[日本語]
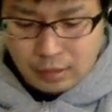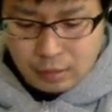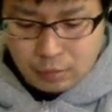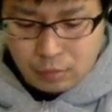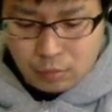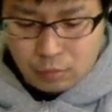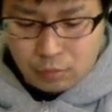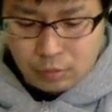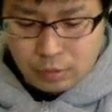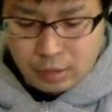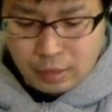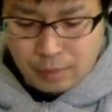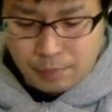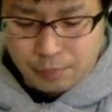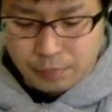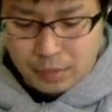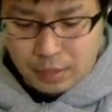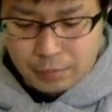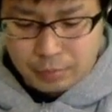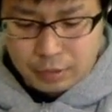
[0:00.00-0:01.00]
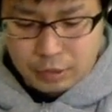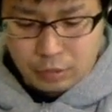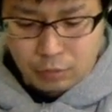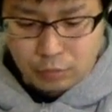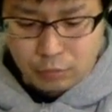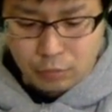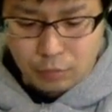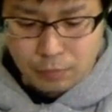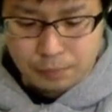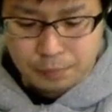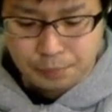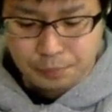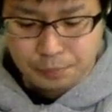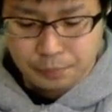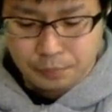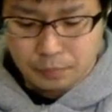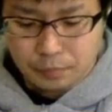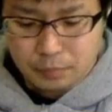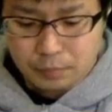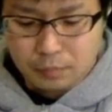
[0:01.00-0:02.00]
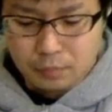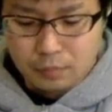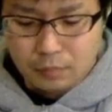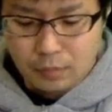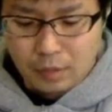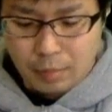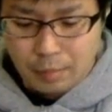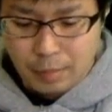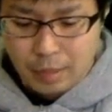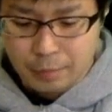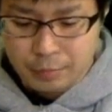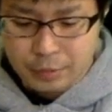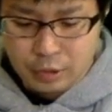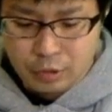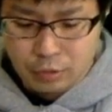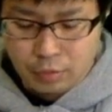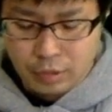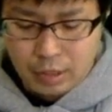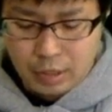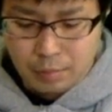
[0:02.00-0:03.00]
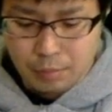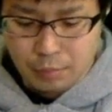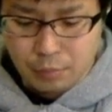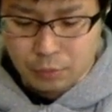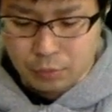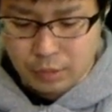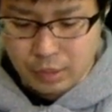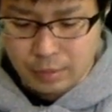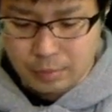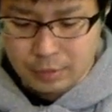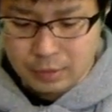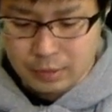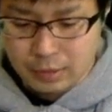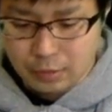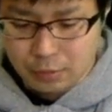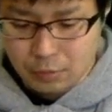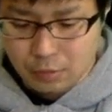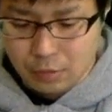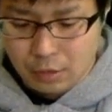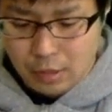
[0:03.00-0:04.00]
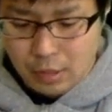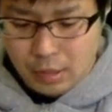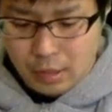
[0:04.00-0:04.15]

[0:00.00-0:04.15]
ここにね、イプシロンの、まあ、イプシロン近傍とか言いますけど、